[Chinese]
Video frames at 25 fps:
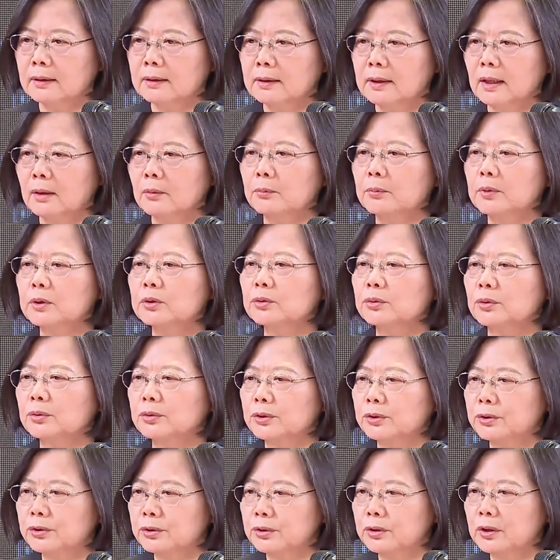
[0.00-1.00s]
但我们所
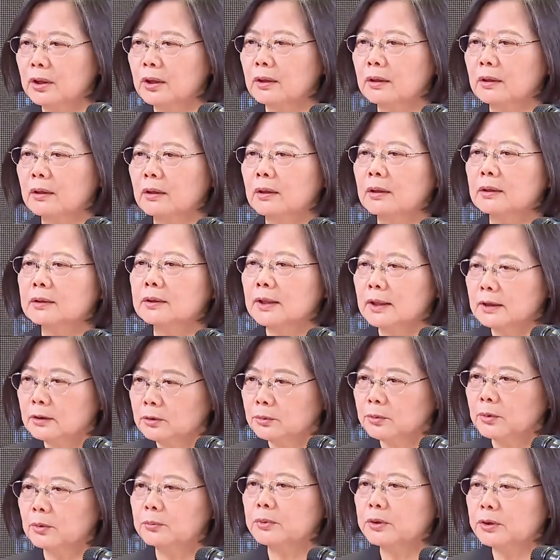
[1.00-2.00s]
需要，但
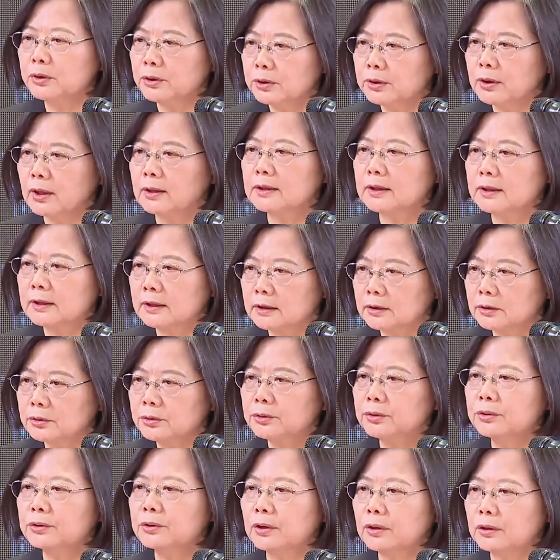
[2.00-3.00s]
是我们需要持
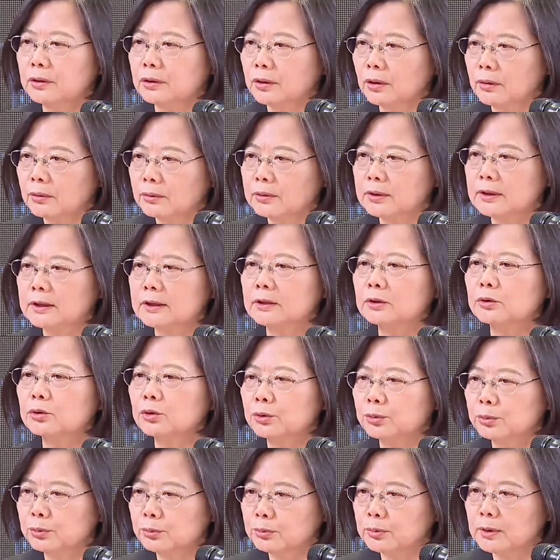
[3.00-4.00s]
续的投资，
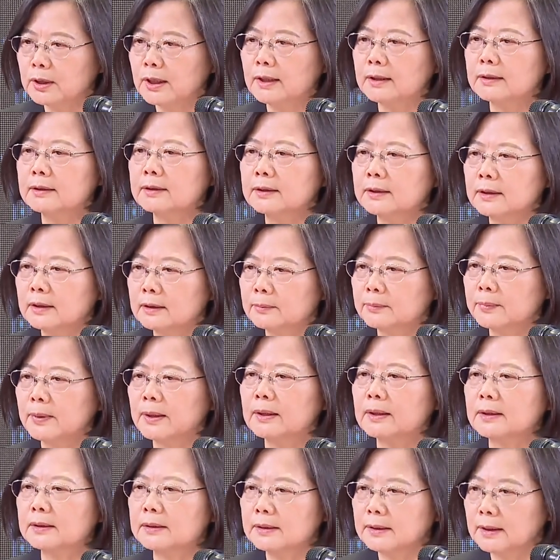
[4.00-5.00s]
储电设
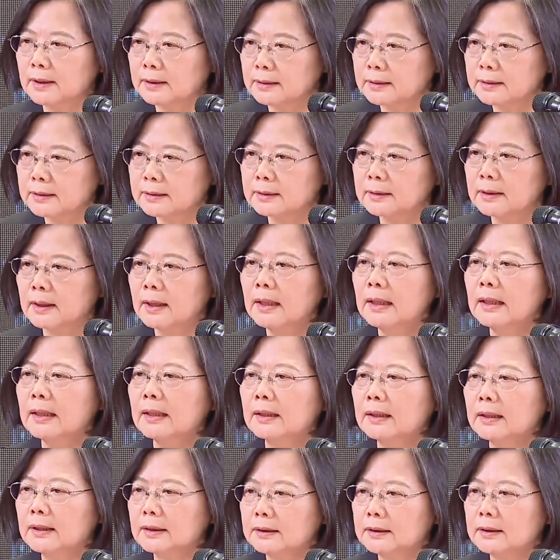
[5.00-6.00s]
备的建制
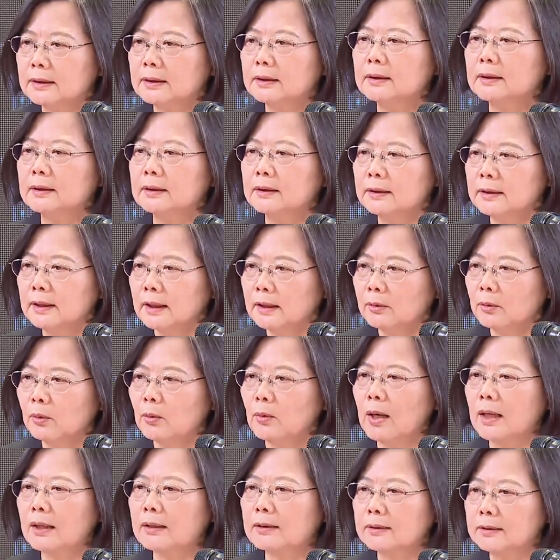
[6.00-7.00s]
以及电
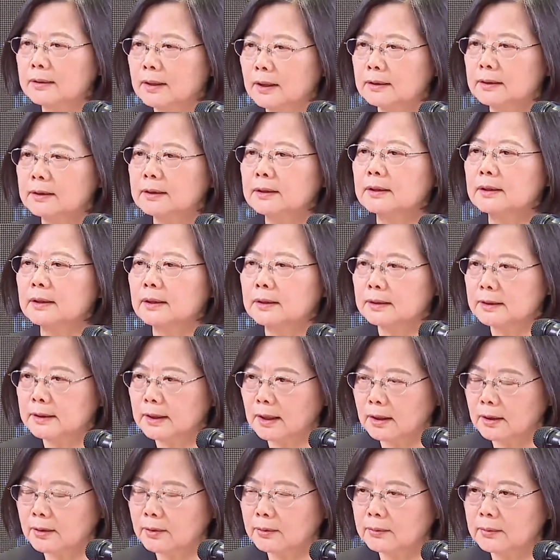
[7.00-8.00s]
网韧性的
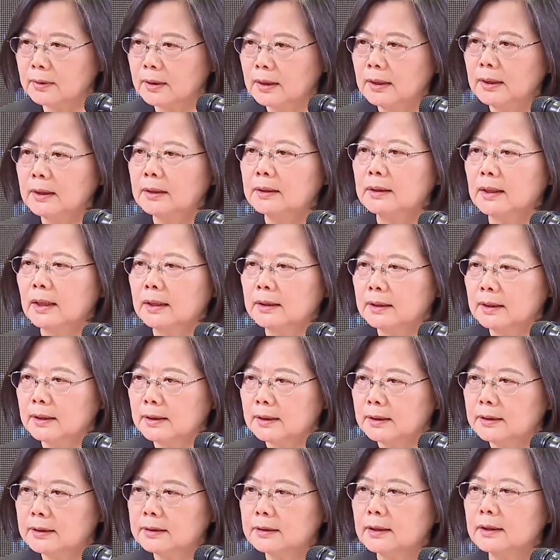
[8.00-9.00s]
建构，来
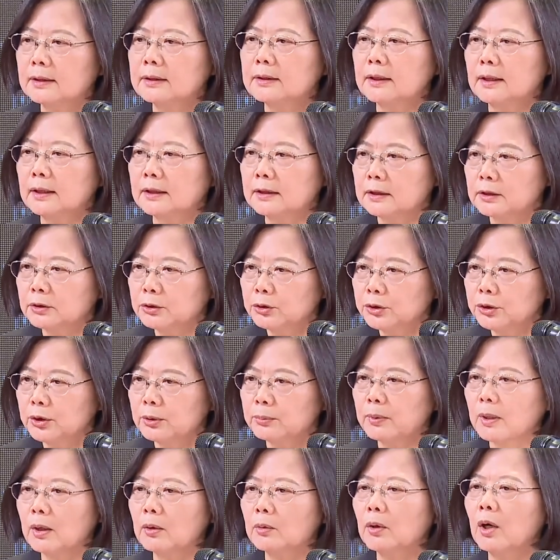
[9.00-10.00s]
提升以及确
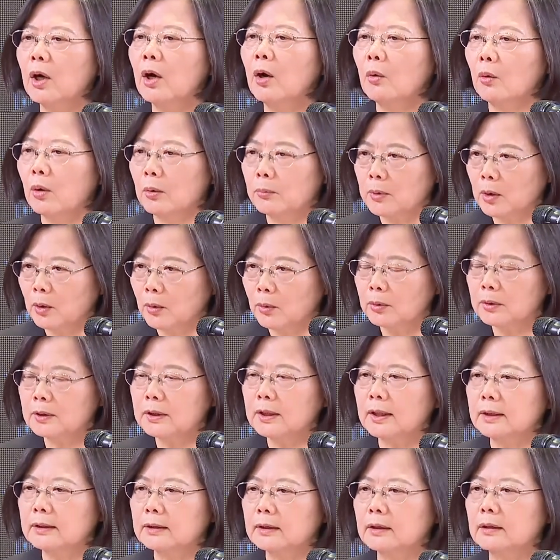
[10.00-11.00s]
保我们供
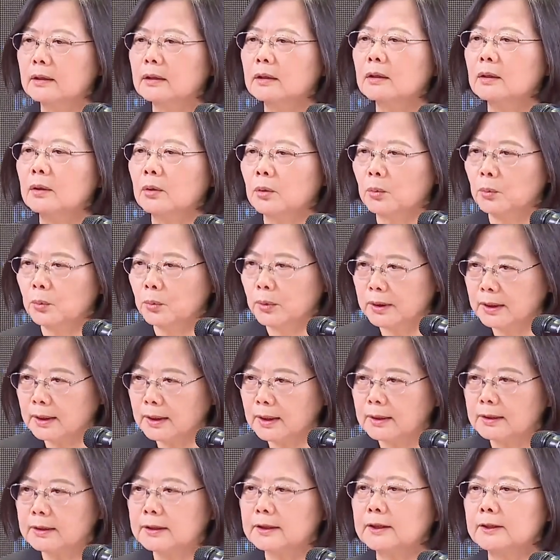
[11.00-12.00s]
电的稳
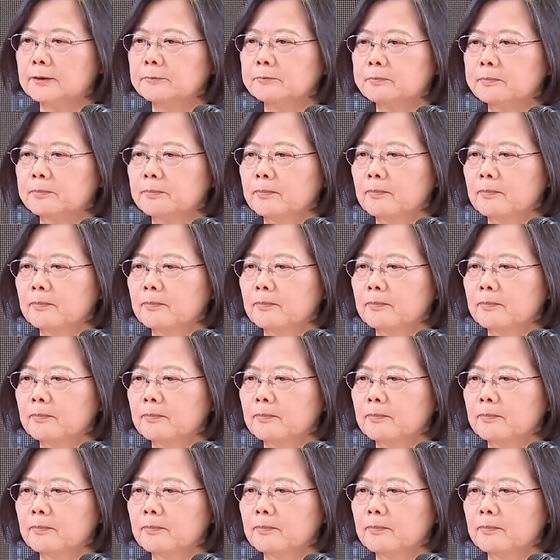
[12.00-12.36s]
定性。